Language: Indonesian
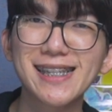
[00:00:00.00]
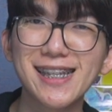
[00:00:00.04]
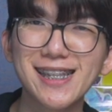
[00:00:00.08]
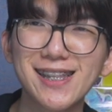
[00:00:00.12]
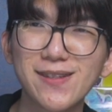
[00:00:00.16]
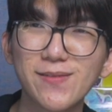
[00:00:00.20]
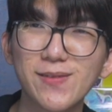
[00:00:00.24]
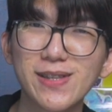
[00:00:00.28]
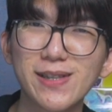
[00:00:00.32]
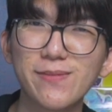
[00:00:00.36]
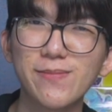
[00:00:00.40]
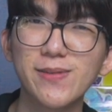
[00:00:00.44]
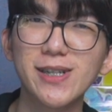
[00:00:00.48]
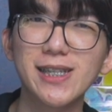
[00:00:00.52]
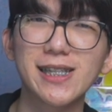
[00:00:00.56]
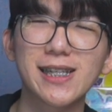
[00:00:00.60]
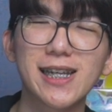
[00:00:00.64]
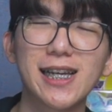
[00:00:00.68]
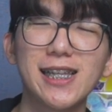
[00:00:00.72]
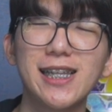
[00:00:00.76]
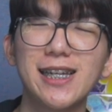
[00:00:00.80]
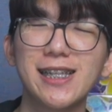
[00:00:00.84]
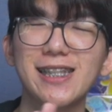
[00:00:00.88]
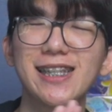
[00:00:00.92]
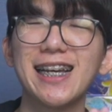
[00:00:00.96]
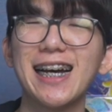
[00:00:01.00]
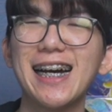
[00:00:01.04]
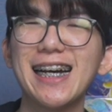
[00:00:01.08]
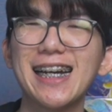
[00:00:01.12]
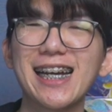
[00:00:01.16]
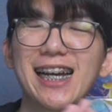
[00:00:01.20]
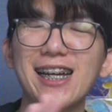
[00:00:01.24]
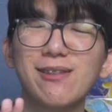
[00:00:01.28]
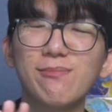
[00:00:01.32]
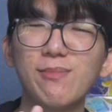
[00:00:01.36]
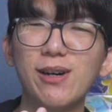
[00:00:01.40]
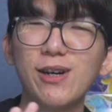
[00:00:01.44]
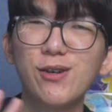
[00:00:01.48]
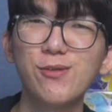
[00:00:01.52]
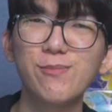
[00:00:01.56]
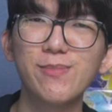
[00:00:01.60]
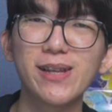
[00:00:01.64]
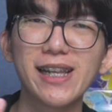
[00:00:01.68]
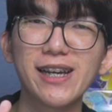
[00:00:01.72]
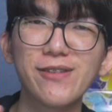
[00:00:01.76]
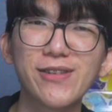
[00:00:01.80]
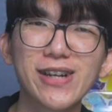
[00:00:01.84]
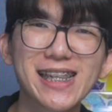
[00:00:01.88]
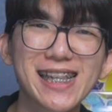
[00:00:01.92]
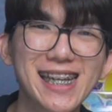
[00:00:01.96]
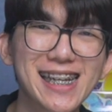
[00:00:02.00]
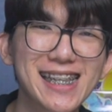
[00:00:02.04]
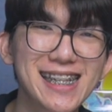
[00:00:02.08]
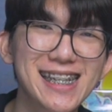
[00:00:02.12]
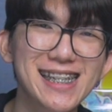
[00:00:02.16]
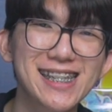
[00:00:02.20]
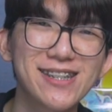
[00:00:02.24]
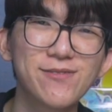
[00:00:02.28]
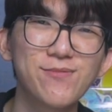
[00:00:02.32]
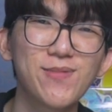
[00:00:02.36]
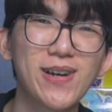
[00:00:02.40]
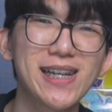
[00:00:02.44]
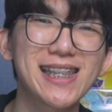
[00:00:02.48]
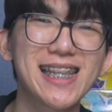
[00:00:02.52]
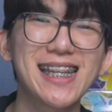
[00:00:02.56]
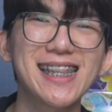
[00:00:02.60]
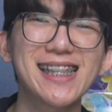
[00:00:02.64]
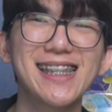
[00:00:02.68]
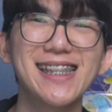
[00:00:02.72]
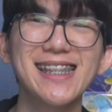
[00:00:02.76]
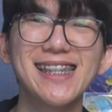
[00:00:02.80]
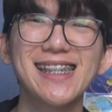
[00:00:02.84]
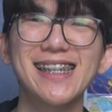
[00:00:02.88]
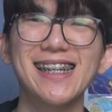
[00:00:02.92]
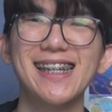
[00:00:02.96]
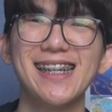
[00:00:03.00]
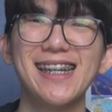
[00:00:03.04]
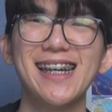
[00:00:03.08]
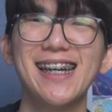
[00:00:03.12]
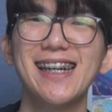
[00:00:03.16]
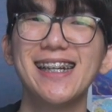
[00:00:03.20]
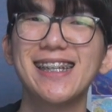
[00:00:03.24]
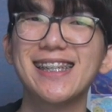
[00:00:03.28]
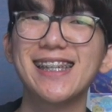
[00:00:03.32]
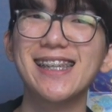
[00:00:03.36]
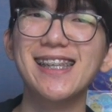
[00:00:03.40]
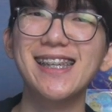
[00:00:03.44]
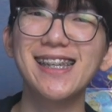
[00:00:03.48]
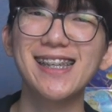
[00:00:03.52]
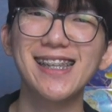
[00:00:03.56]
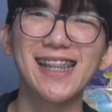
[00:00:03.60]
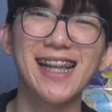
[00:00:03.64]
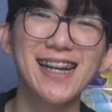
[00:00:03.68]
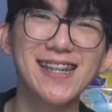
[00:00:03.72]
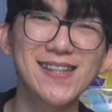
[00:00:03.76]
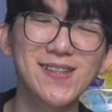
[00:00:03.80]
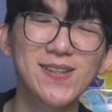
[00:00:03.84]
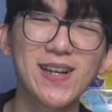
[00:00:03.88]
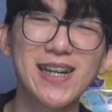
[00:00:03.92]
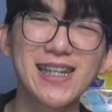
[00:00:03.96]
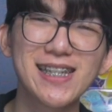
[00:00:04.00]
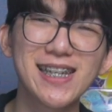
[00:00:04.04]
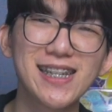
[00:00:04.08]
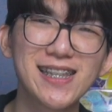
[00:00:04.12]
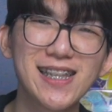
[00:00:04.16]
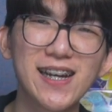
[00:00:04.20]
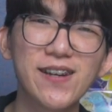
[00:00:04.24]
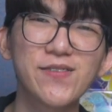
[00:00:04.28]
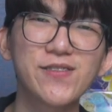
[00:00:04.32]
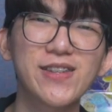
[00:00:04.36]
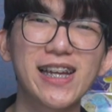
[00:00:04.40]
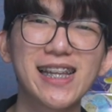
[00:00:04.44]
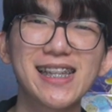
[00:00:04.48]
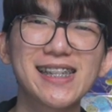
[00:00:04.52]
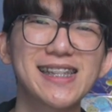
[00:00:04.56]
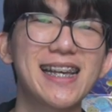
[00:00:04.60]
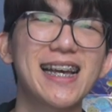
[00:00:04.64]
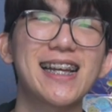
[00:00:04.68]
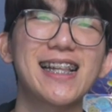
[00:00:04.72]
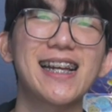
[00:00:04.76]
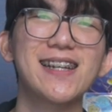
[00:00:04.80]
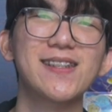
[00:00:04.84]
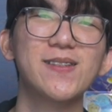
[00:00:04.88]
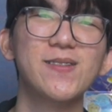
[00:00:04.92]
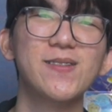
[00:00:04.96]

teman-teman. Kalian nggak akan mau melewatkan kesempatan ini ya. Jadi langsung aja daftar sekarang